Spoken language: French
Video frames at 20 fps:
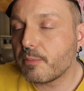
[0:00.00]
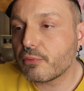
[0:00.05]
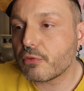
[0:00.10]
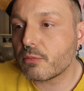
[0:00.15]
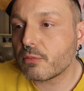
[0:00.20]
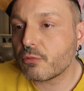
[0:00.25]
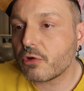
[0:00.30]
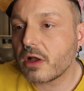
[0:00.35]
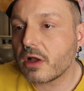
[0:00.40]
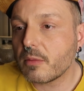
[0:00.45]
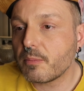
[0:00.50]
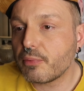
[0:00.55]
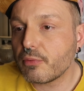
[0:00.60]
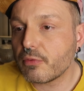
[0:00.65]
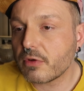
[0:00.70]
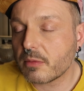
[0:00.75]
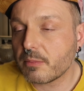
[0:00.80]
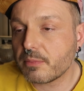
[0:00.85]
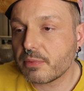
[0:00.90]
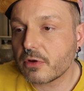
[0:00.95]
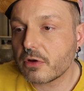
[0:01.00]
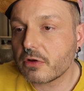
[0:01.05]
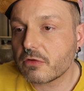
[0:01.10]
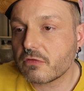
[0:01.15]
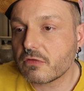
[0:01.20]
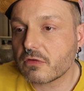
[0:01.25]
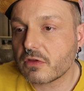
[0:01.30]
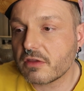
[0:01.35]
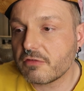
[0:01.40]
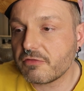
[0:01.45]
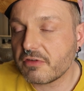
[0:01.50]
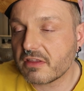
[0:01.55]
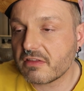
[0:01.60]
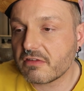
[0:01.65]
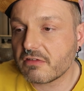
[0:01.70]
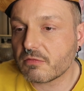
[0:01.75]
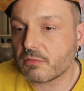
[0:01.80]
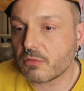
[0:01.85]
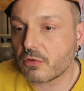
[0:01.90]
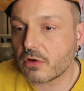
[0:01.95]
Pour moi, peu importe
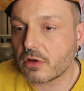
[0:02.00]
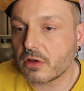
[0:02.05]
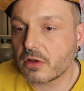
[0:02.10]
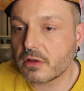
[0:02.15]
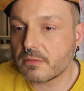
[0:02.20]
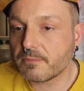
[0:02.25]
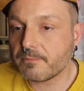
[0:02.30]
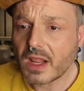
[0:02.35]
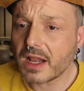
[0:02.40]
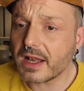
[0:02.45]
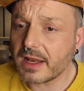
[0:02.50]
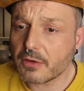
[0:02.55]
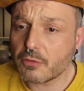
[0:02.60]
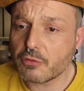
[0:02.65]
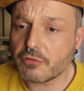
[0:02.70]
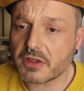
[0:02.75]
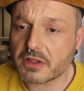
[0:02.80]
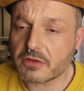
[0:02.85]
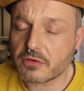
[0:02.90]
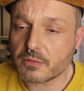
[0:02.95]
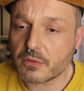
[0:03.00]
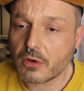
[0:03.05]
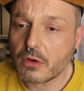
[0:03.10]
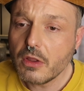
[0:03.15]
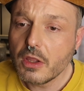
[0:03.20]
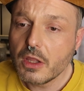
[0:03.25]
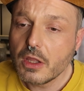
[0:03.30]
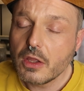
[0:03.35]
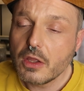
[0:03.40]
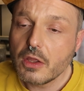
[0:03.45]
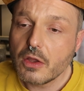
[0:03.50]
effectivement euh, les gouvernements,